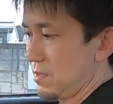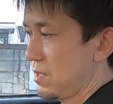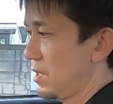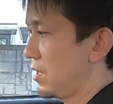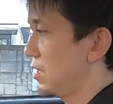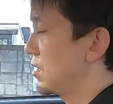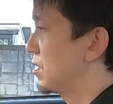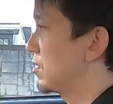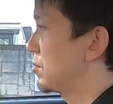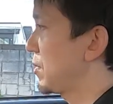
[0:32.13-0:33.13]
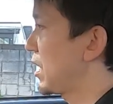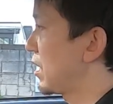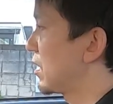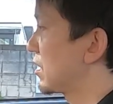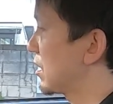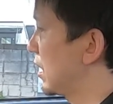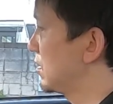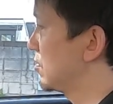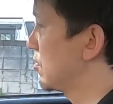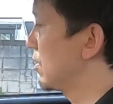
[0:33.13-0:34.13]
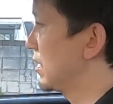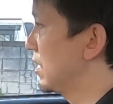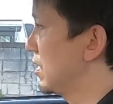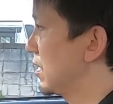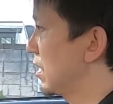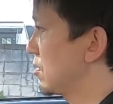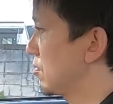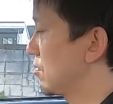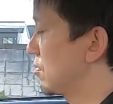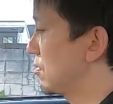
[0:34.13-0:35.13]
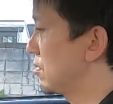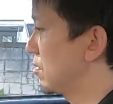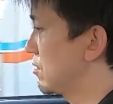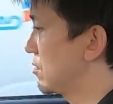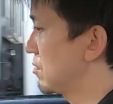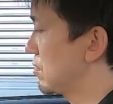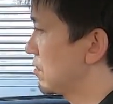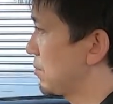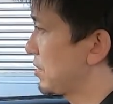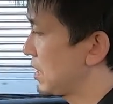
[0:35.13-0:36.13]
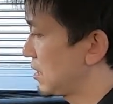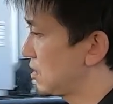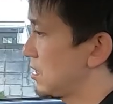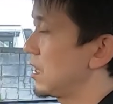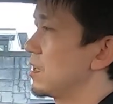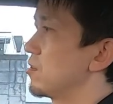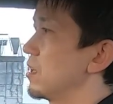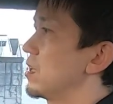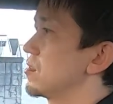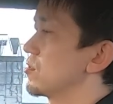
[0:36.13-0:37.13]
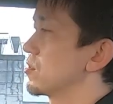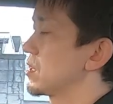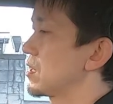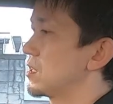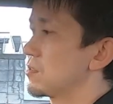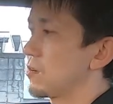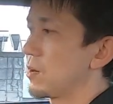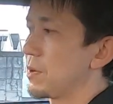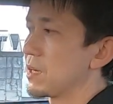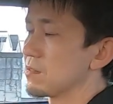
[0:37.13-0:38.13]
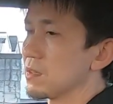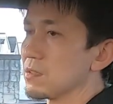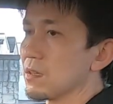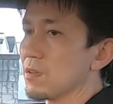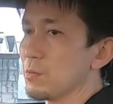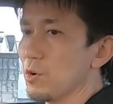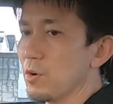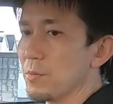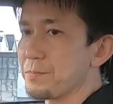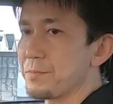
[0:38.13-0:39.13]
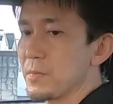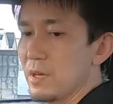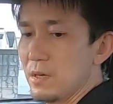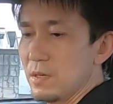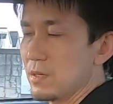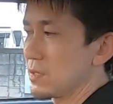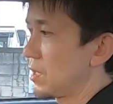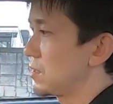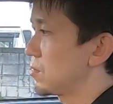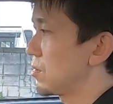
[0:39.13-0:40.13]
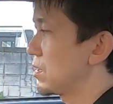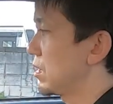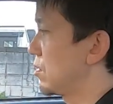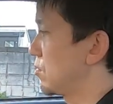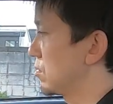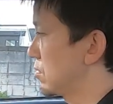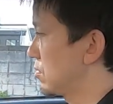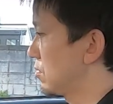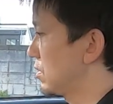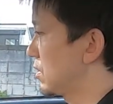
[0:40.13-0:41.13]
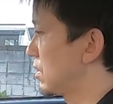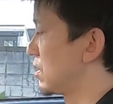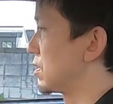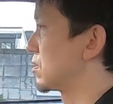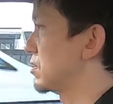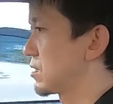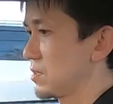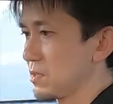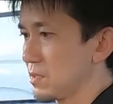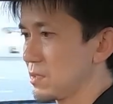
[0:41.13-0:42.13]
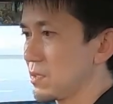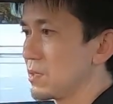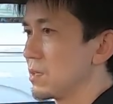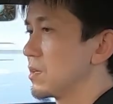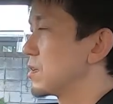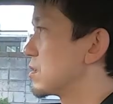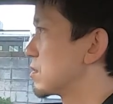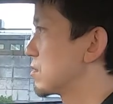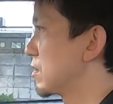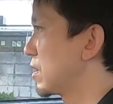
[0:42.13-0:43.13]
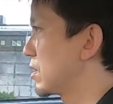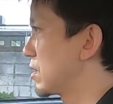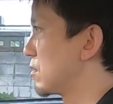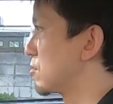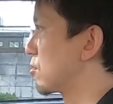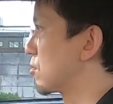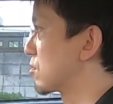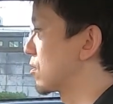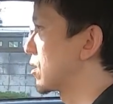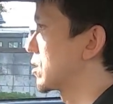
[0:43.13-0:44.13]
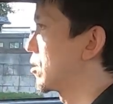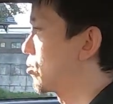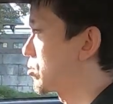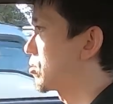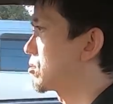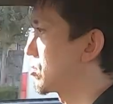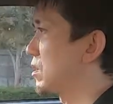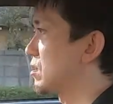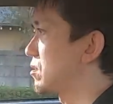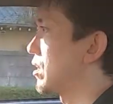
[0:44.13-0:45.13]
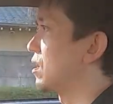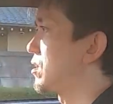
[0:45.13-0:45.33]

で、まあ、外装はね、やっぱ年式なりのね、ちょっとした傷とかもあるんですけども、内装がね、本当に綺麗です。擦れてるところとかがね、ほとんどなくて、